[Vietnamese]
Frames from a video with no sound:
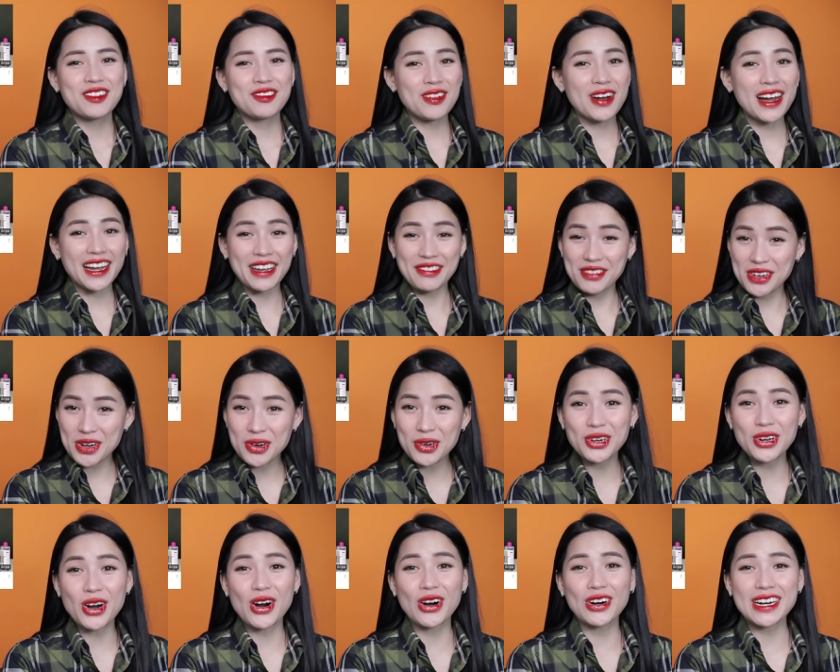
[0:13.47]
Và cái
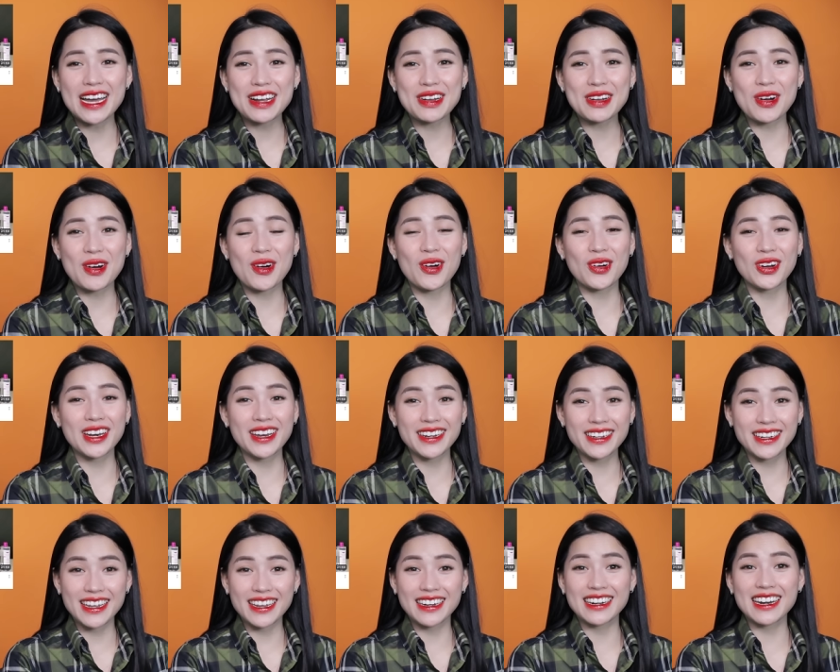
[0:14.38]
video đó đã có
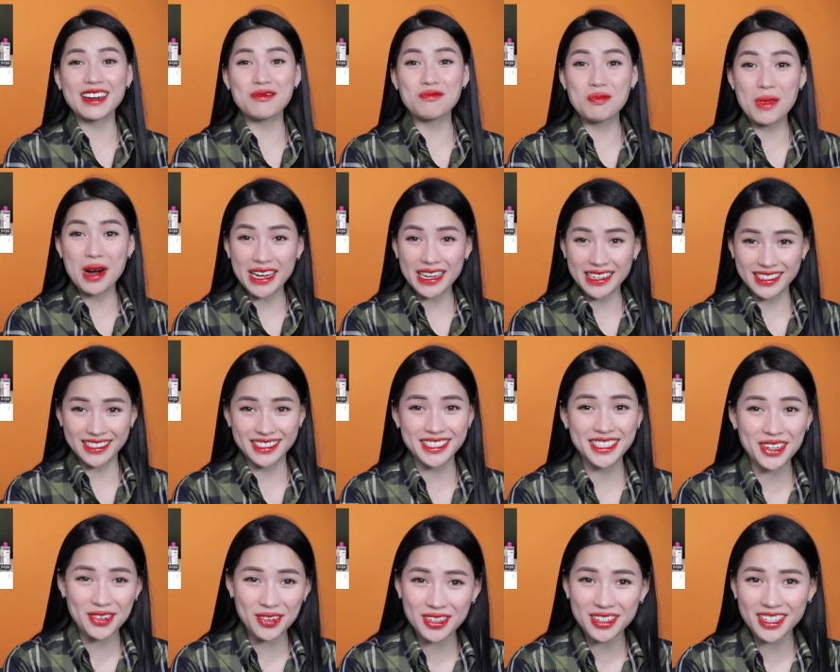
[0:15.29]
lên đến là 7
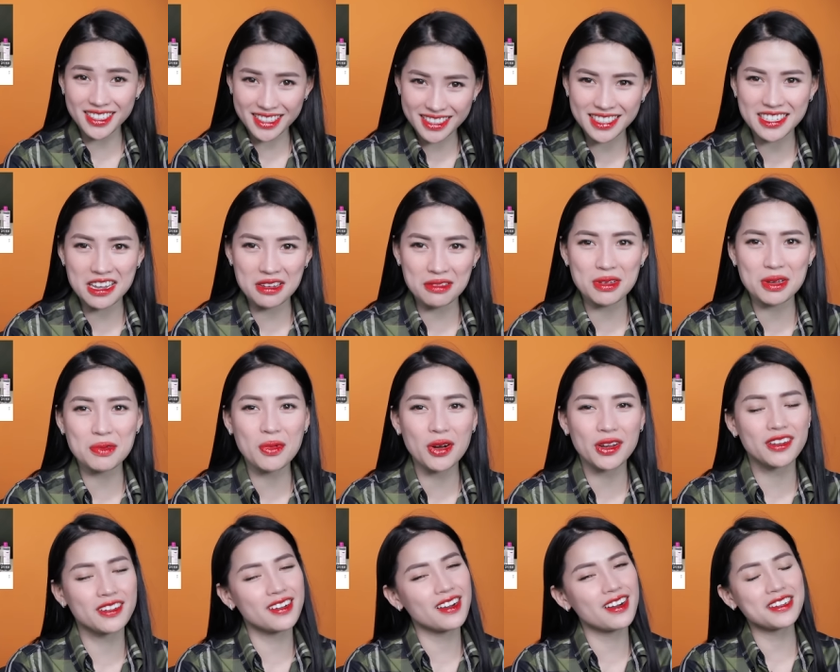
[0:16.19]
triệu lượt xem nha
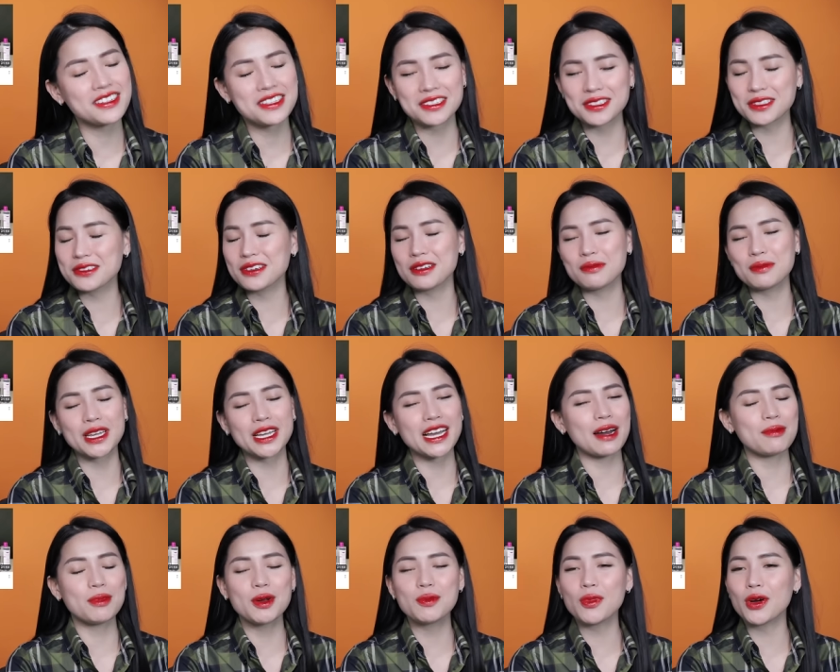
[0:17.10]
mọi người ơi. Thực sự là mình
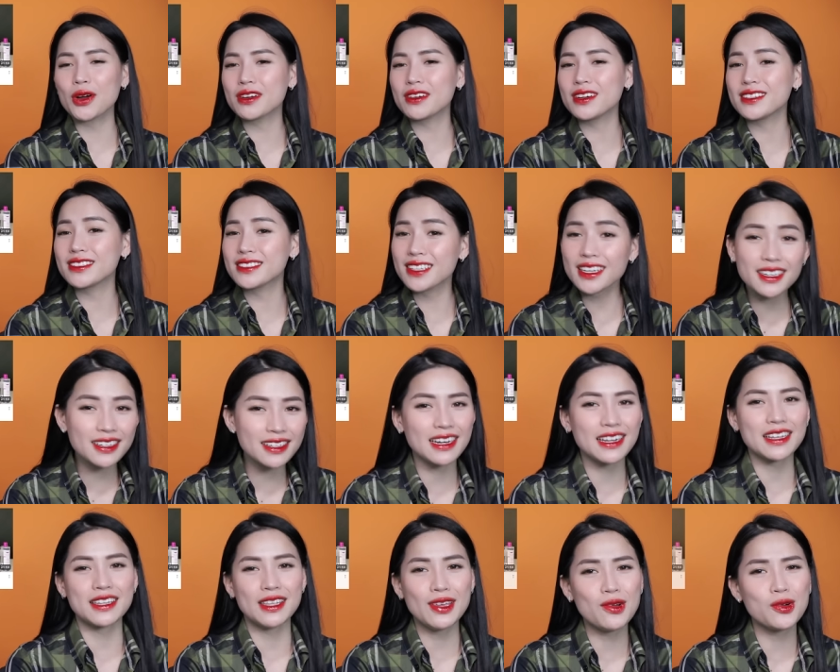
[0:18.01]
cảm ơn mọi người
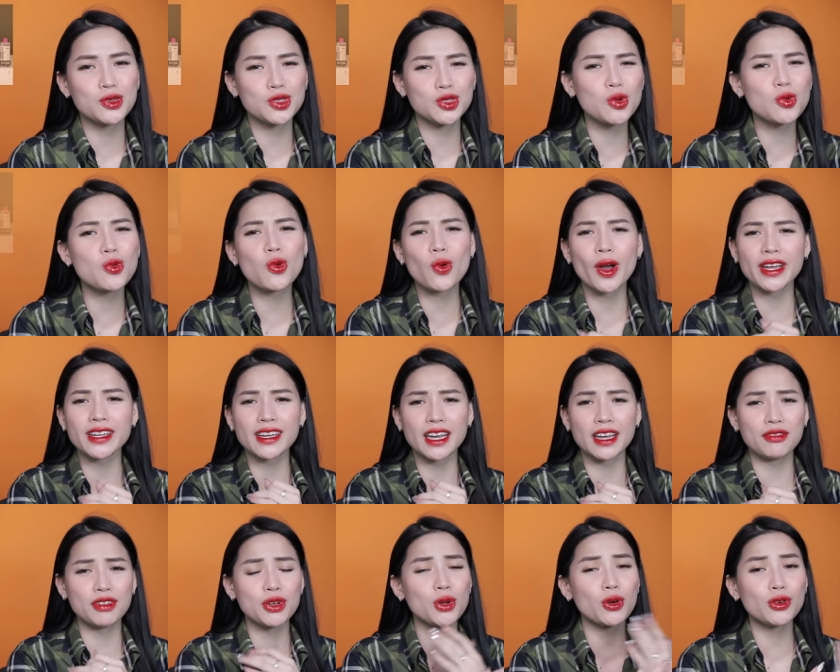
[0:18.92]
rất là nhiều. Xung quanh
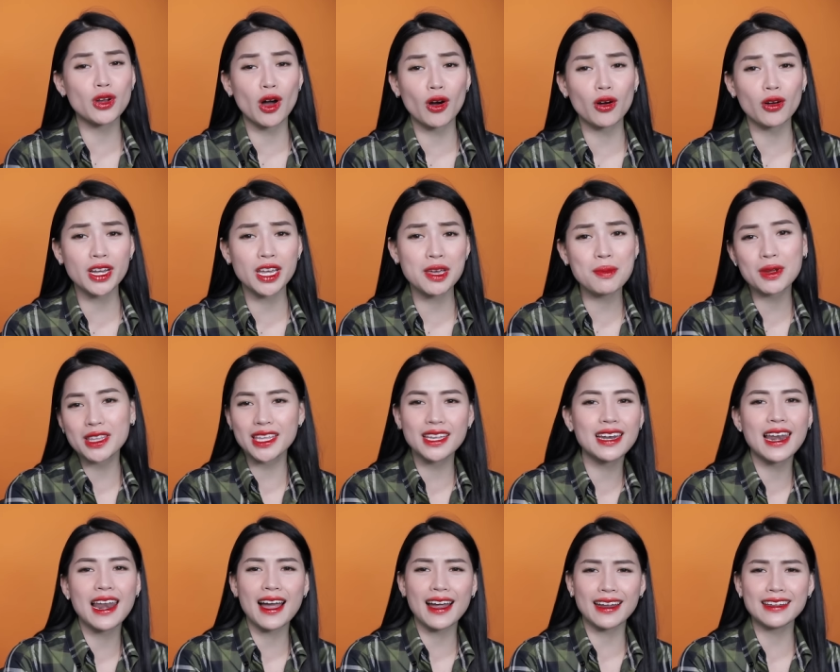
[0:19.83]
cái video đó khi mà
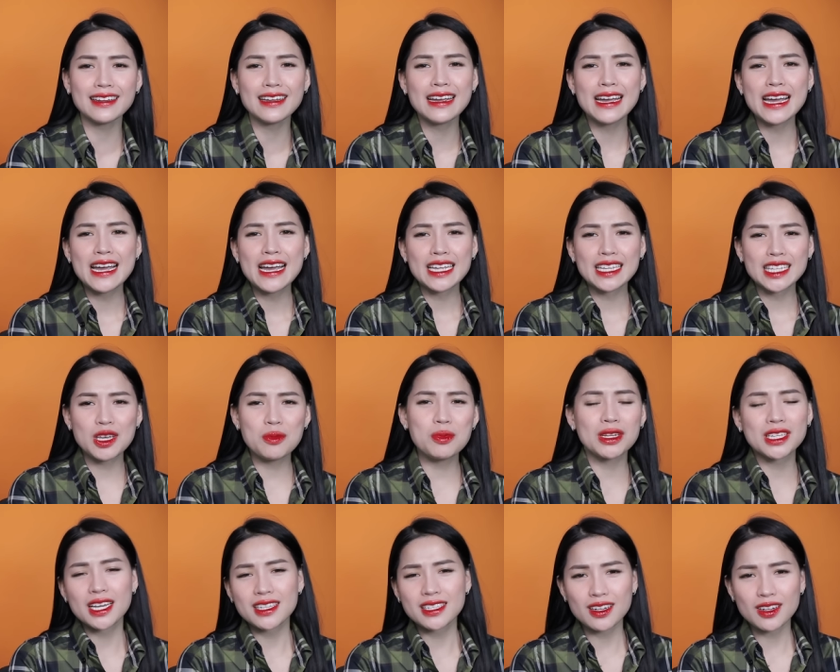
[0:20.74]
nhìn lại thì
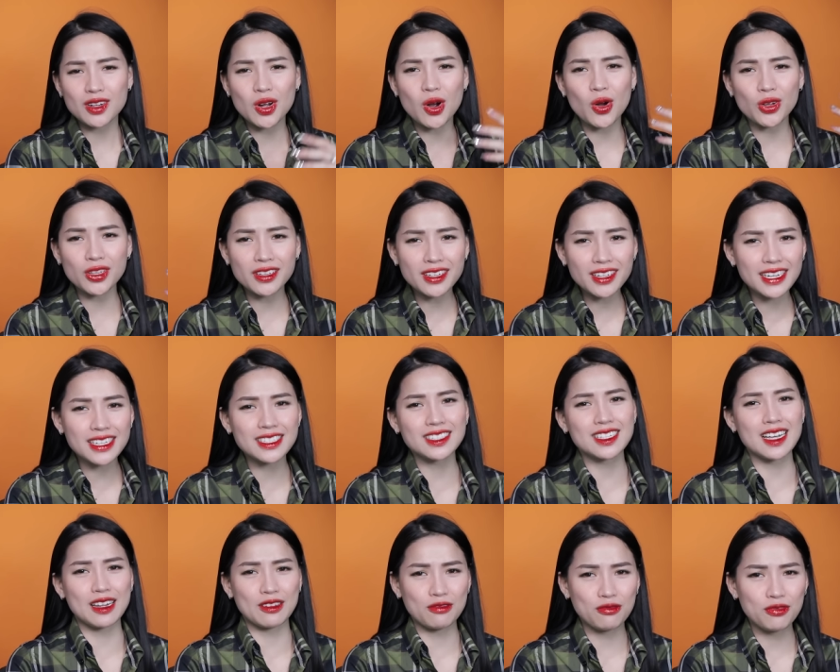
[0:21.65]
mình thấy rằng có những cái
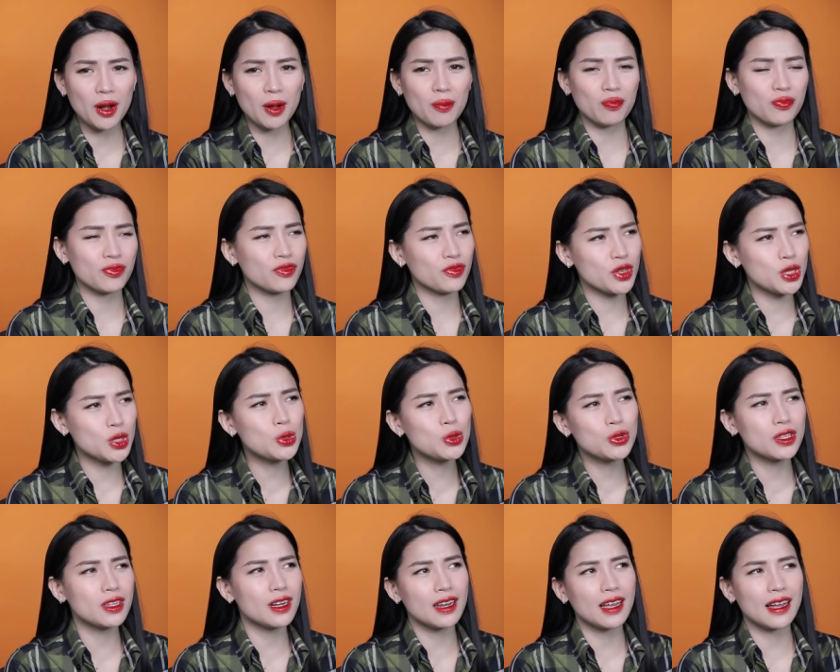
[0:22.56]
sản phẩm, ví
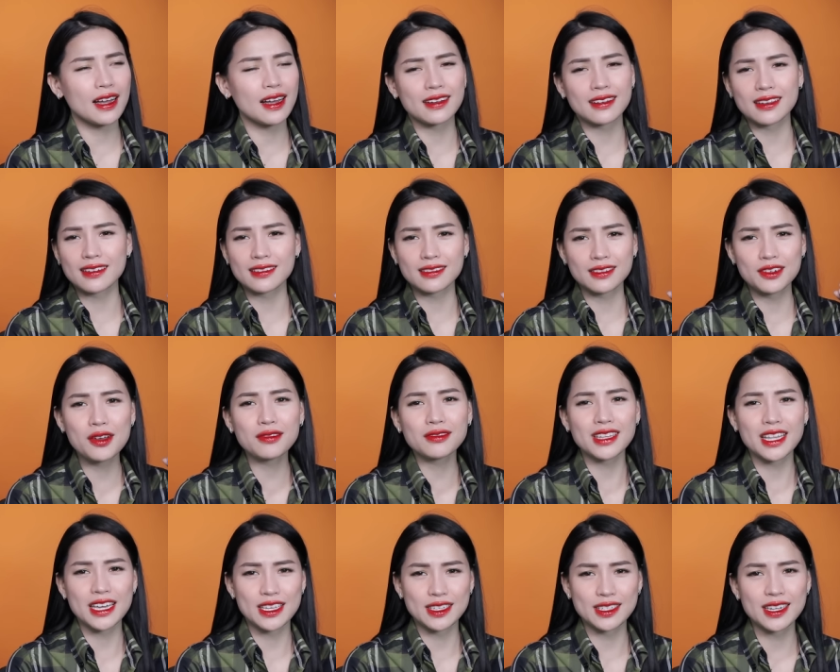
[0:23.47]
dụ như là nước
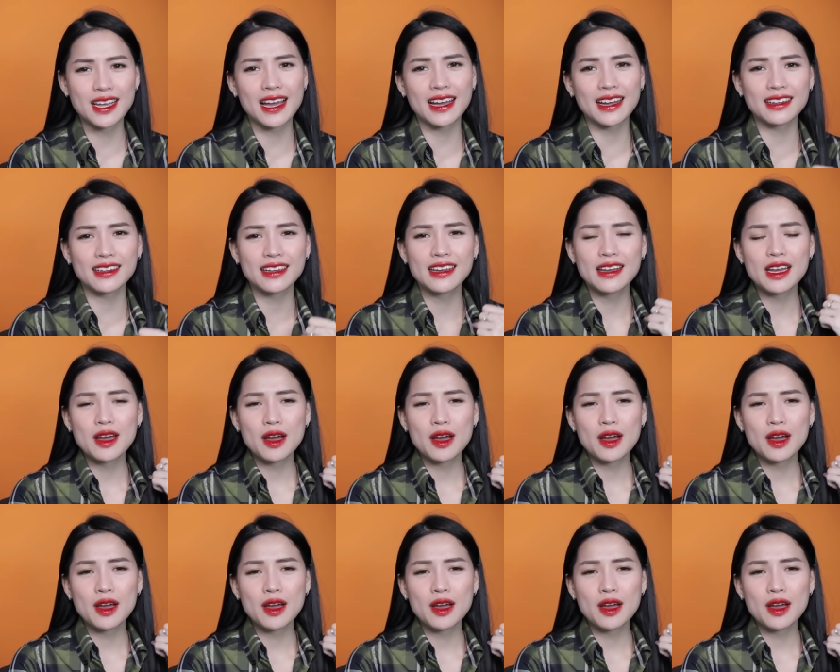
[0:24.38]
tẩy trang